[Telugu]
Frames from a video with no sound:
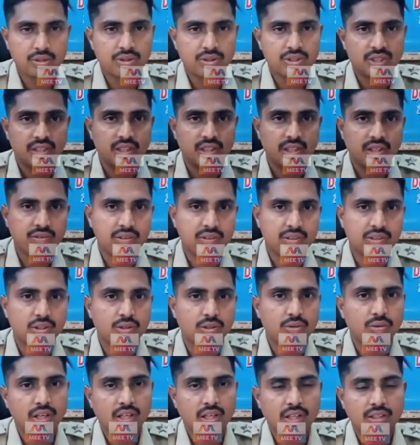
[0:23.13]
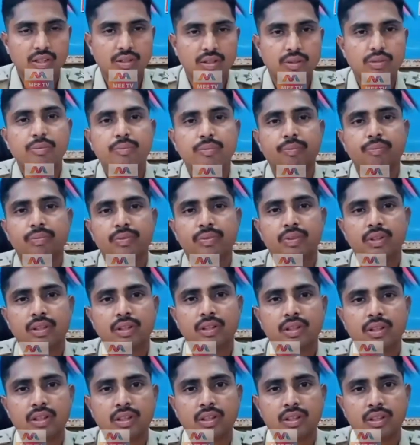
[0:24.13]
కోడిపందాల ఆట ఆంధ్రాకే
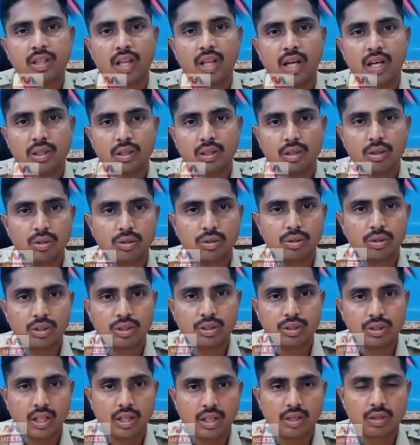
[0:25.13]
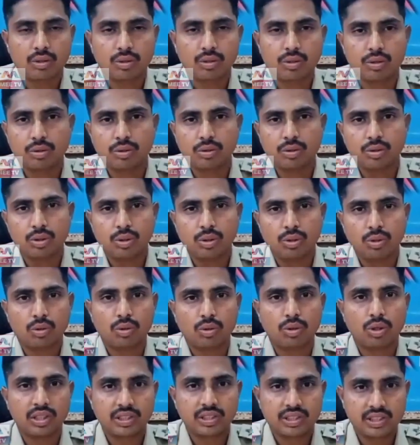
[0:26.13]
పరిమితం అనుకుంటే ఇప్పుడు తెలంగాణ
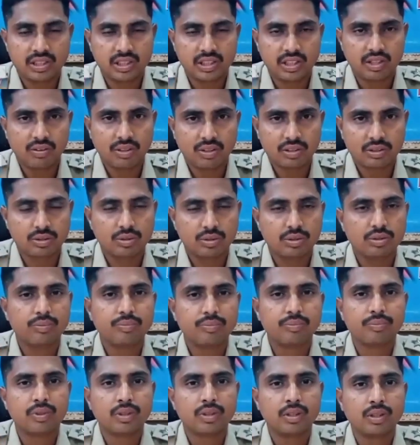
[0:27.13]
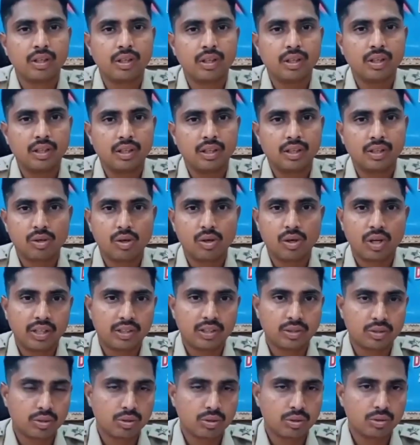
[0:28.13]
కూడా చాప కింద నీరులాగా
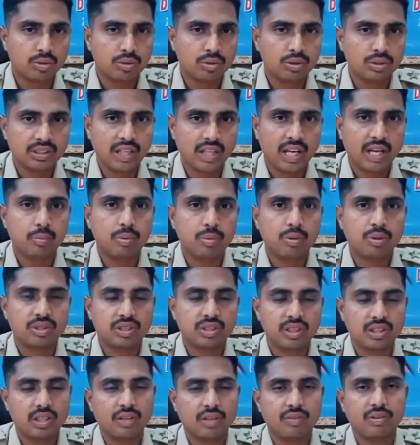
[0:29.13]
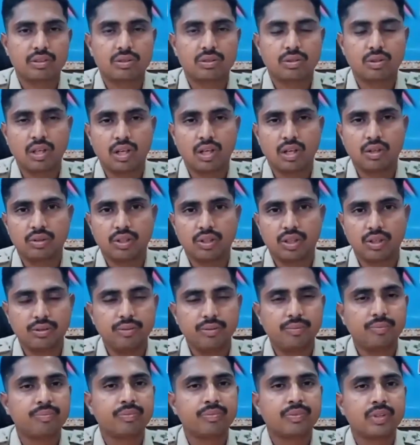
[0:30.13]
తాకింది దీంతో అప్రమత్తమైన
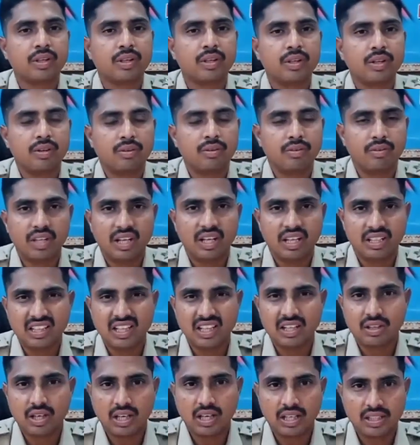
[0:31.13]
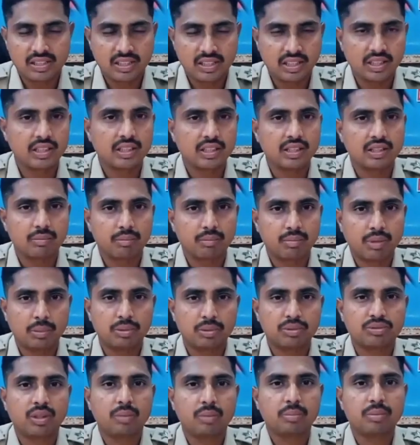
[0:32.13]
పోలీసులు తొమ్మిది మంది ఆటగాళ్లను అదుపులోకి
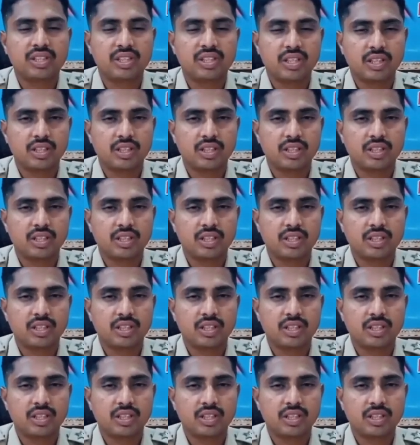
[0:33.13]
తీసుకున్నారు